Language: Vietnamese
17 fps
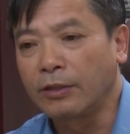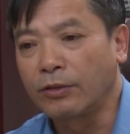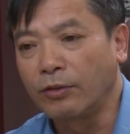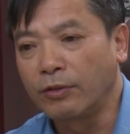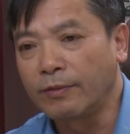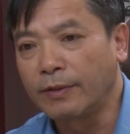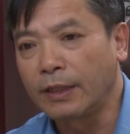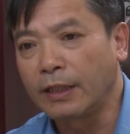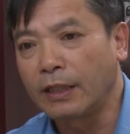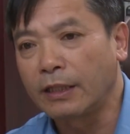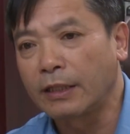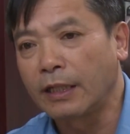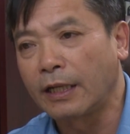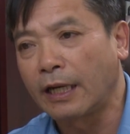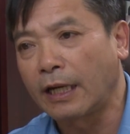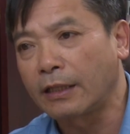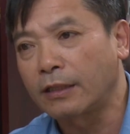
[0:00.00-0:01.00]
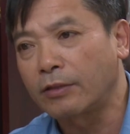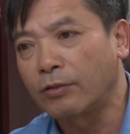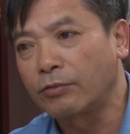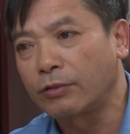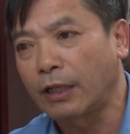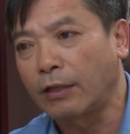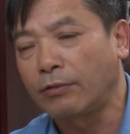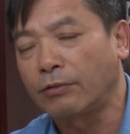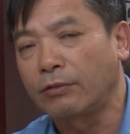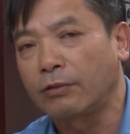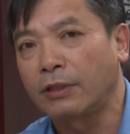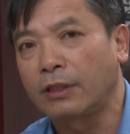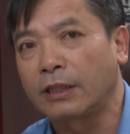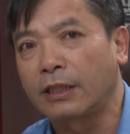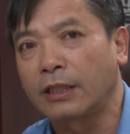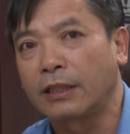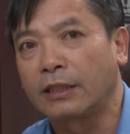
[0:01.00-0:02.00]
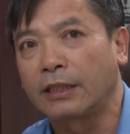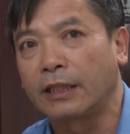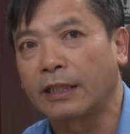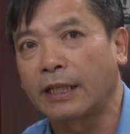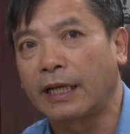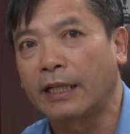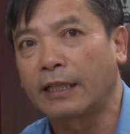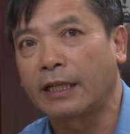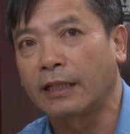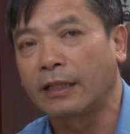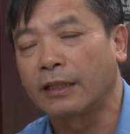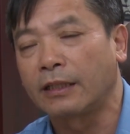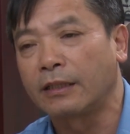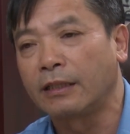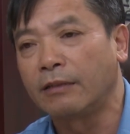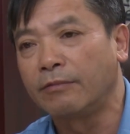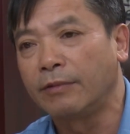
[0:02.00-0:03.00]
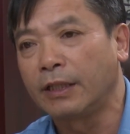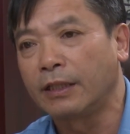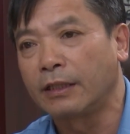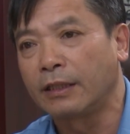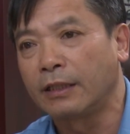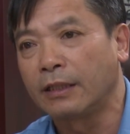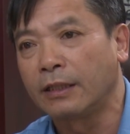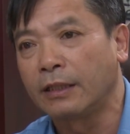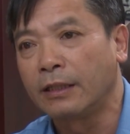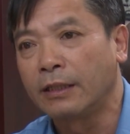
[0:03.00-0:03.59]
Đối với ờ, đề án 06 ờ, khi triển khai tại ờ, đơn vị thì